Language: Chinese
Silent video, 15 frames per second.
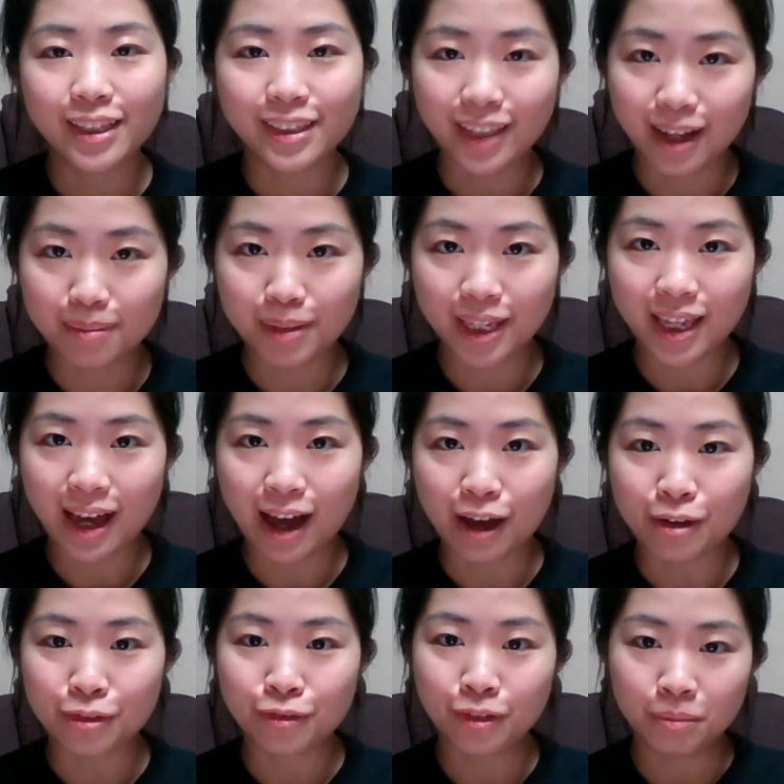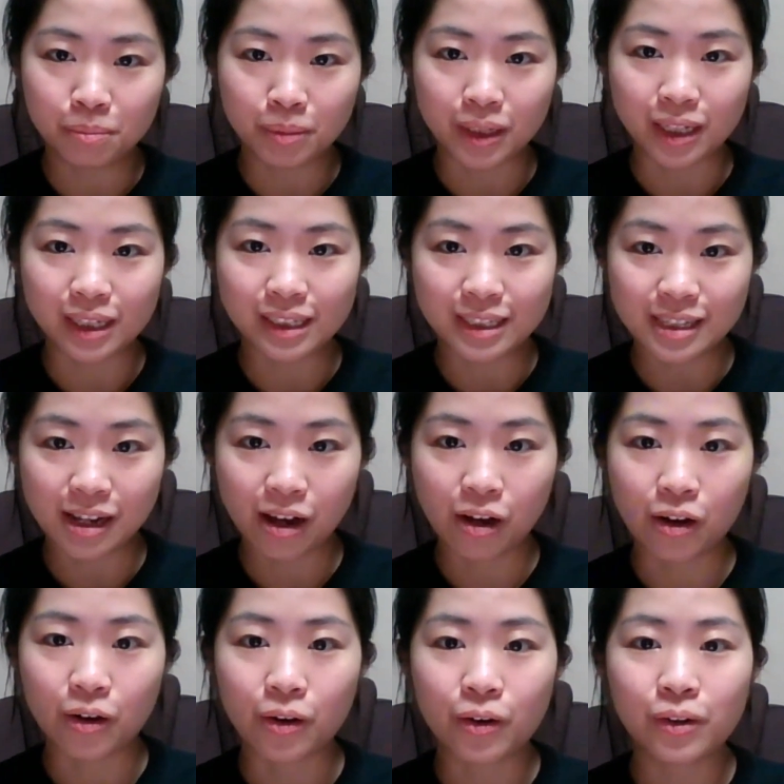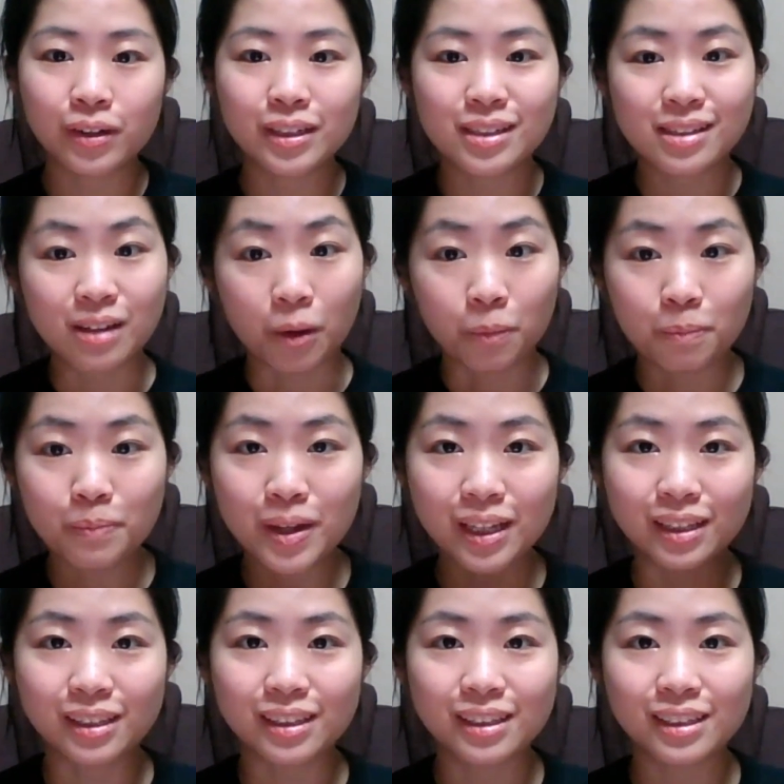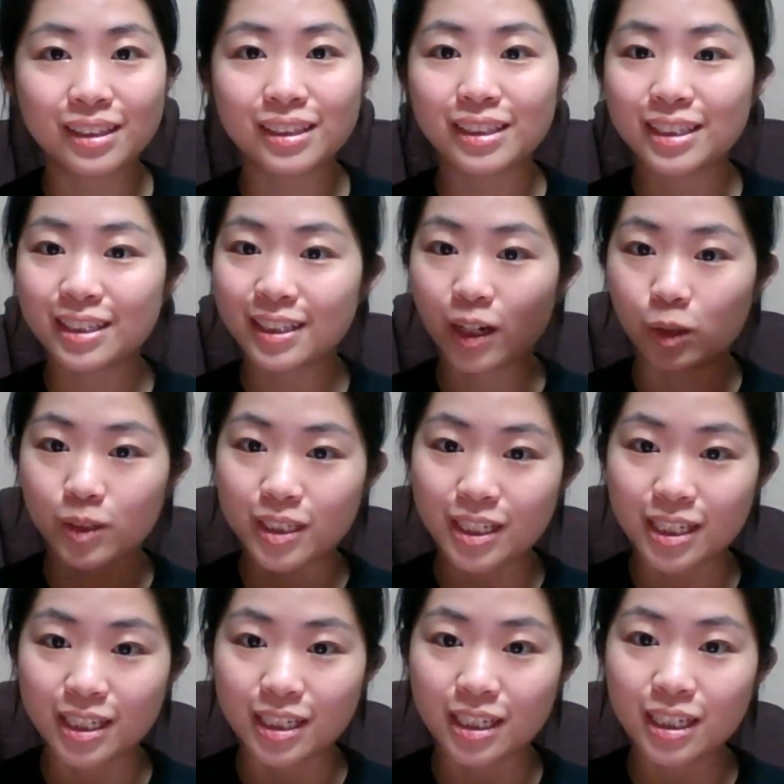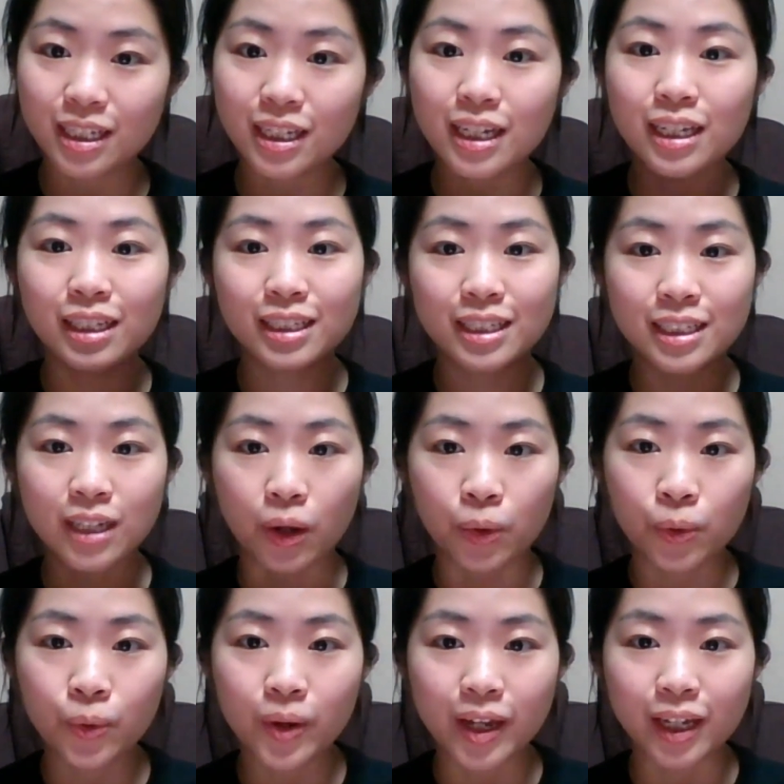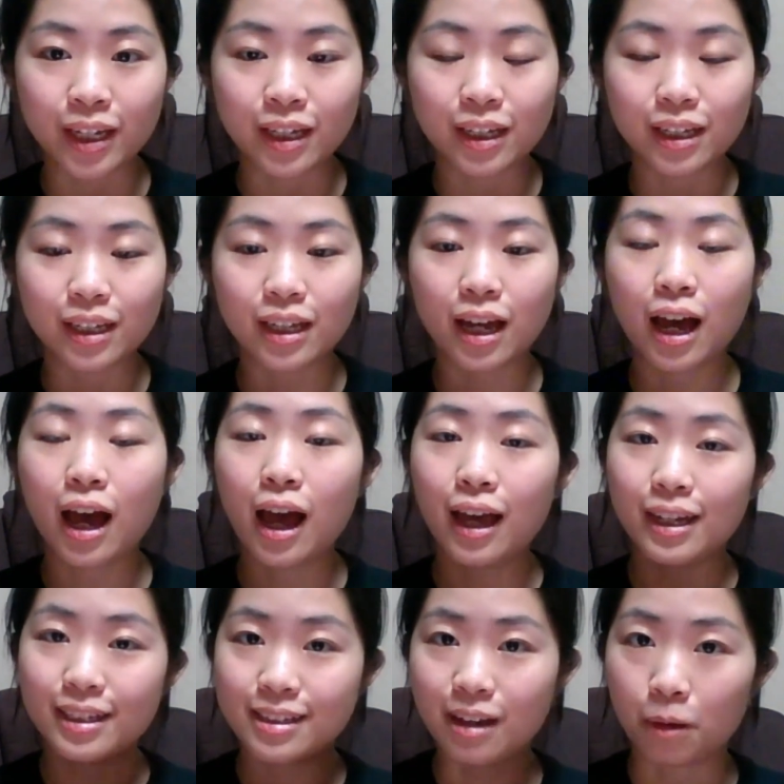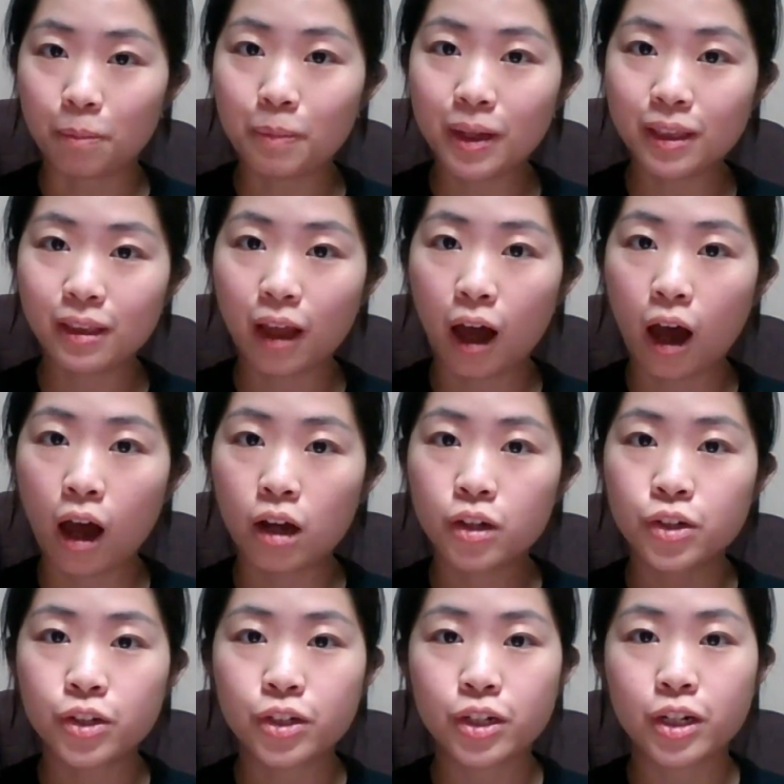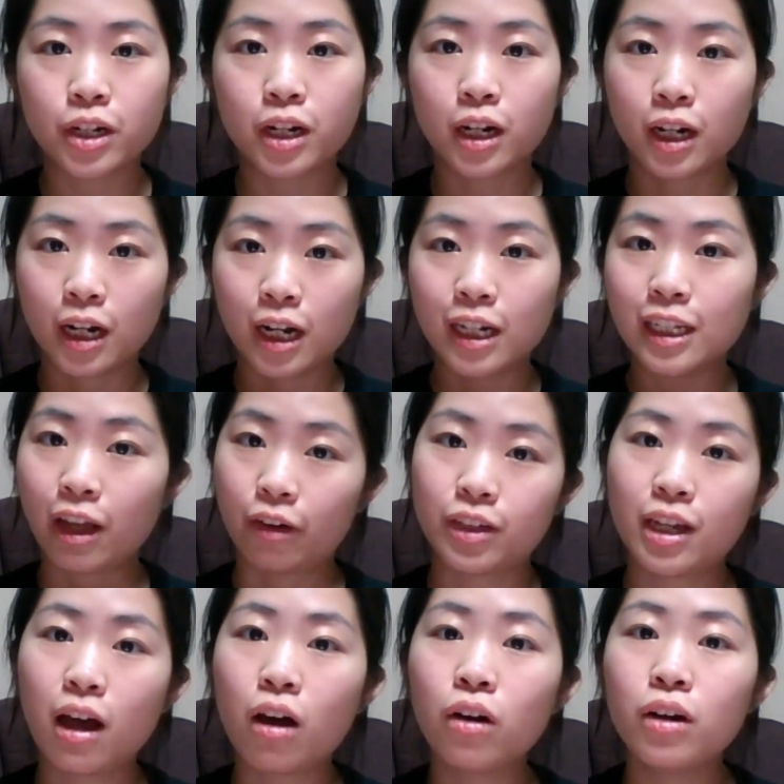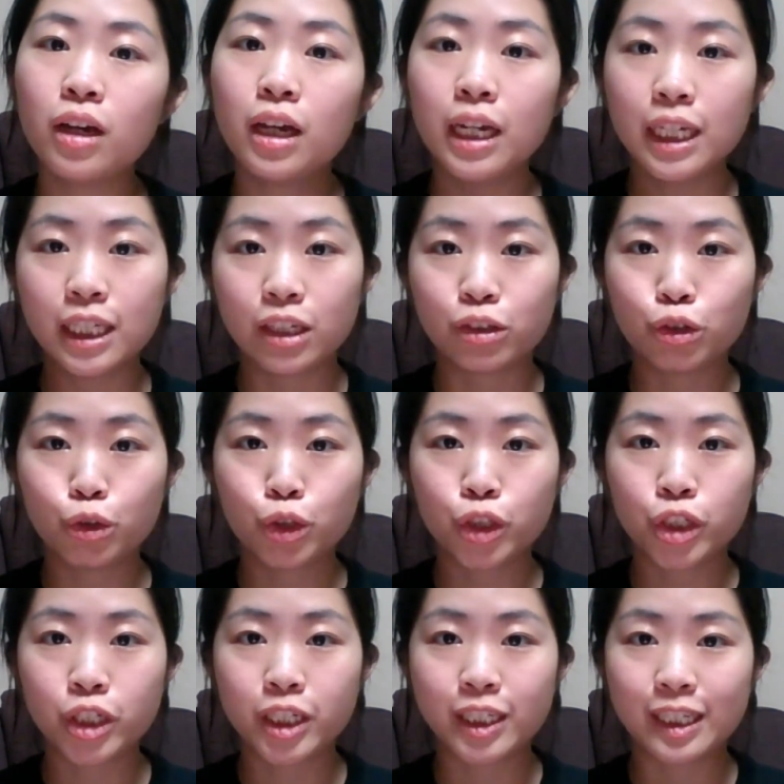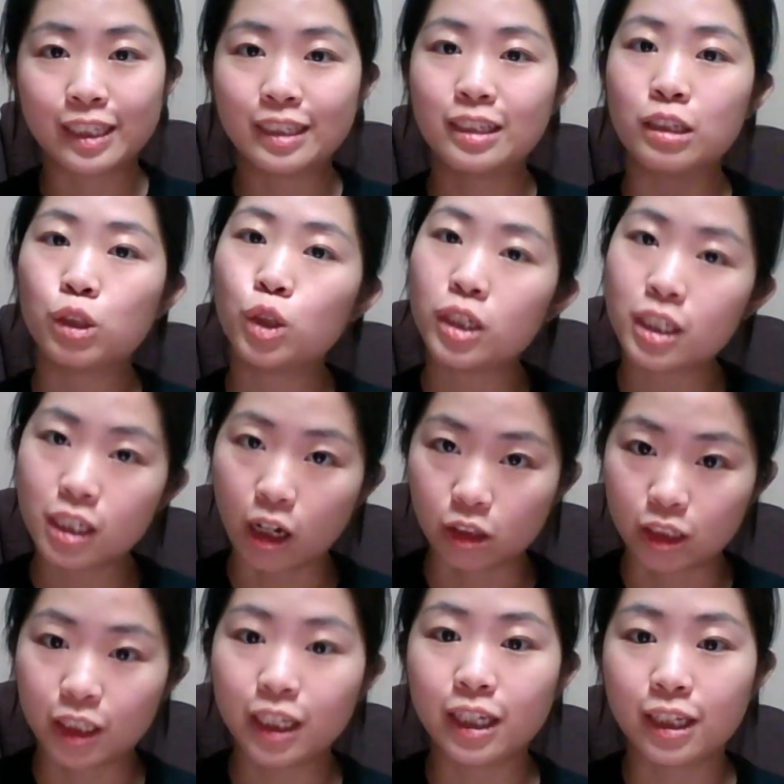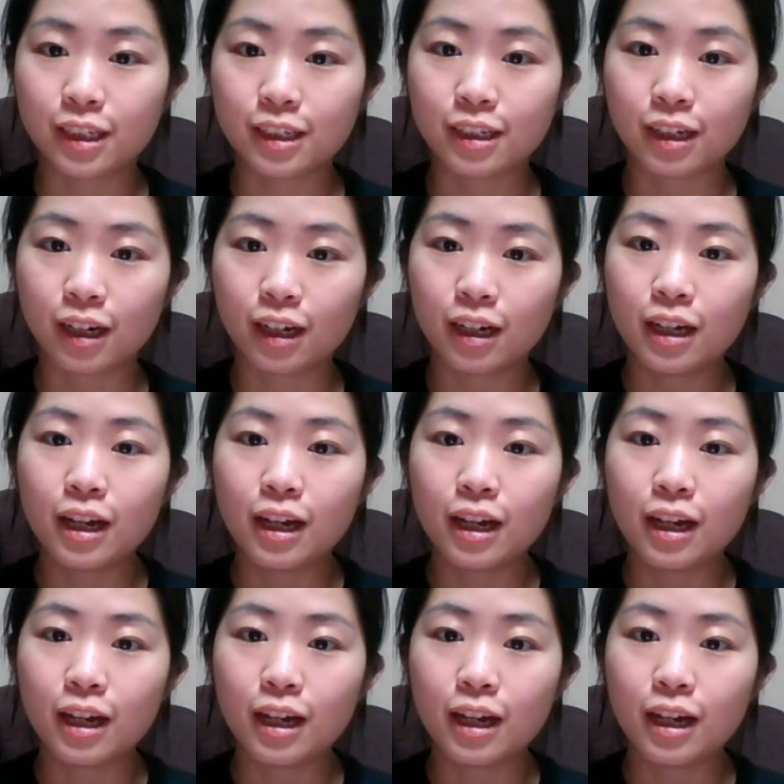它们呀，分别叫小笨、小齐、小慧。小笨呢是老幺，也就是年纪最小的那一个。